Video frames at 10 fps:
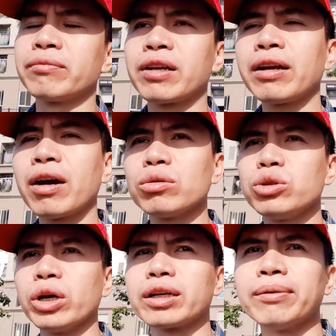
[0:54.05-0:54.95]
cái câu
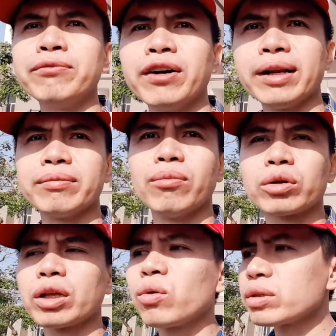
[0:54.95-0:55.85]
chuyện cấm vận
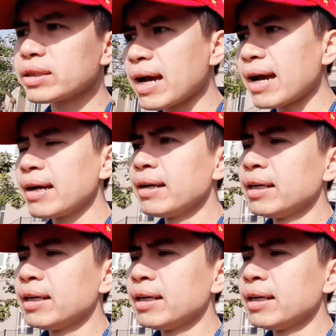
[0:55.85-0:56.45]
một cái quốc gia